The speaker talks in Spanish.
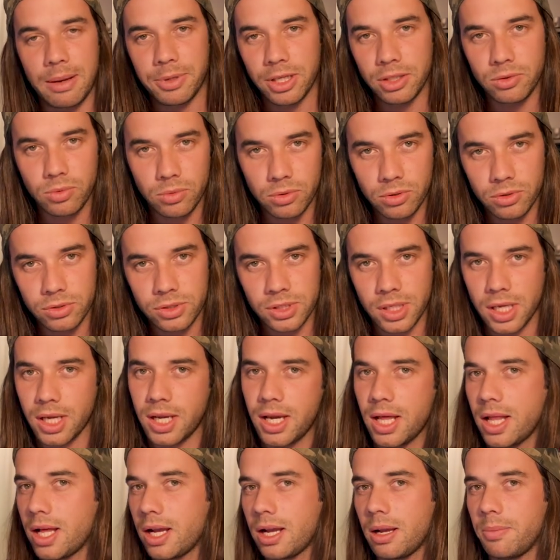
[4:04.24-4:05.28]
capítulos, que
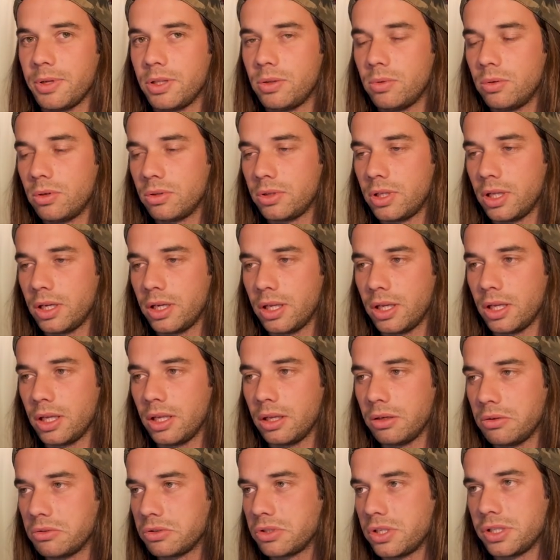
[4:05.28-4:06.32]
cada capítulo
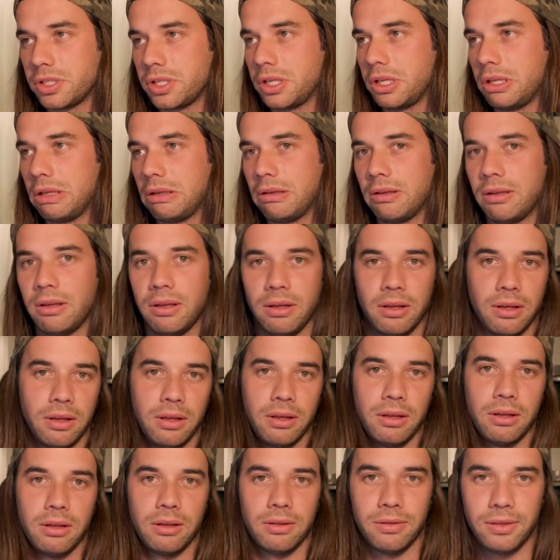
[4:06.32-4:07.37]
tiene, no sé si
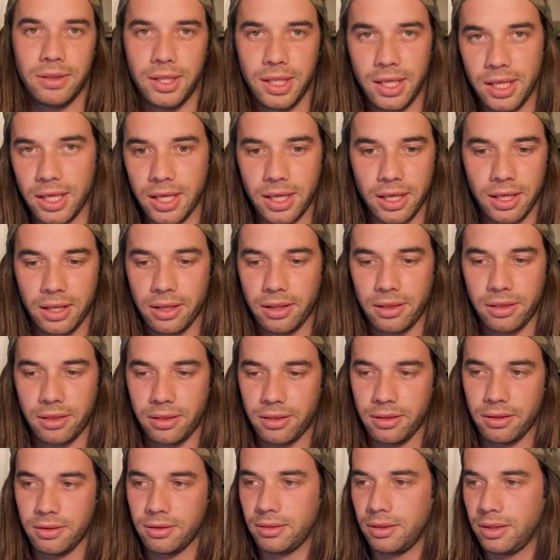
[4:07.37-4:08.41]

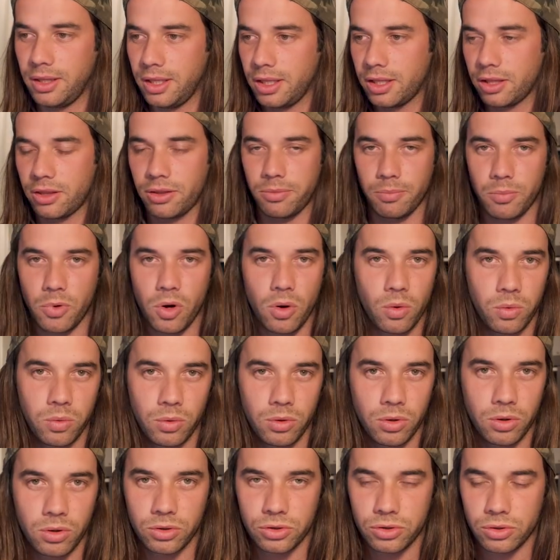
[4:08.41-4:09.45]
10, 10
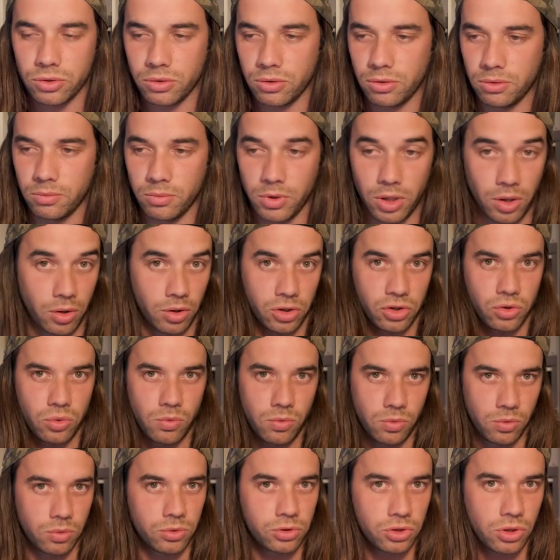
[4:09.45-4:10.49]
módulos, o bueno, es
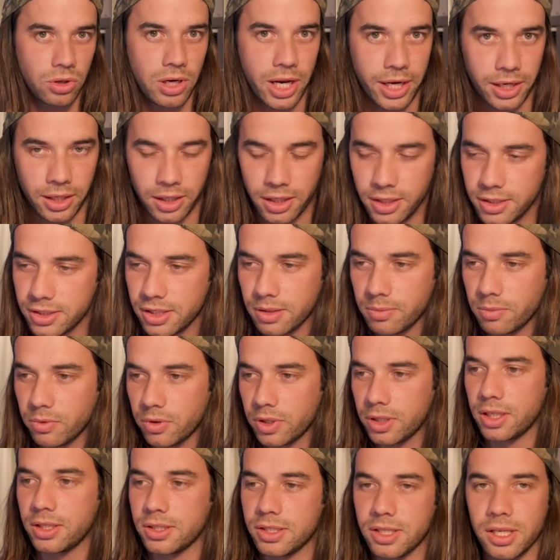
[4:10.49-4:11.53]
un curso larguísimo
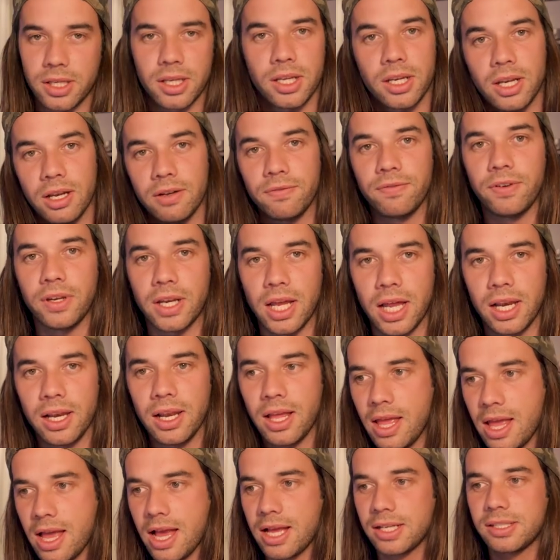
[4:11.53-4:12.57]
que te enseñan al final
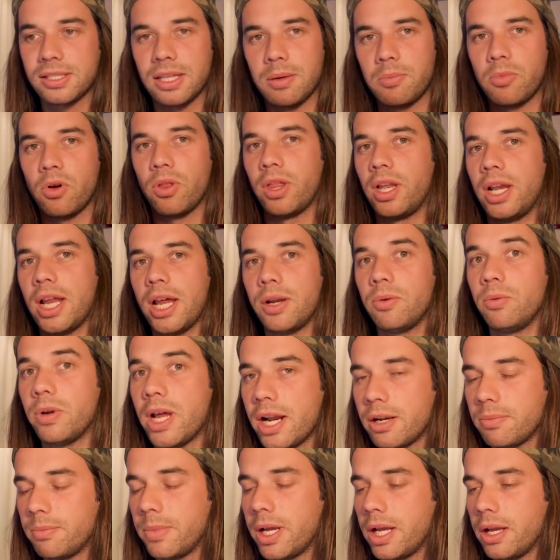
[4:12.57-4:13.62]
hasta modelar un
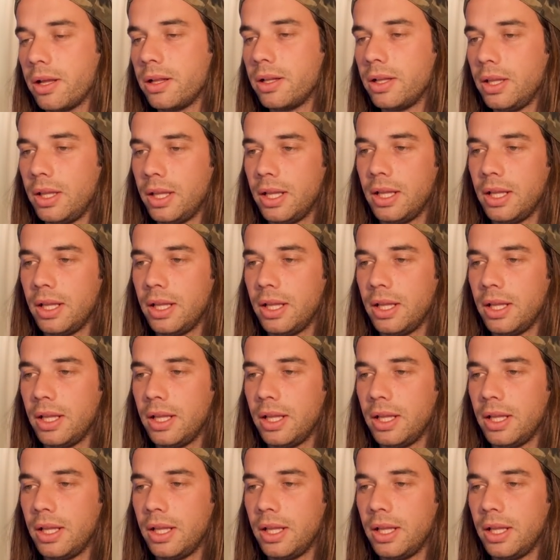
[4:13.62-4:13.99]
arma.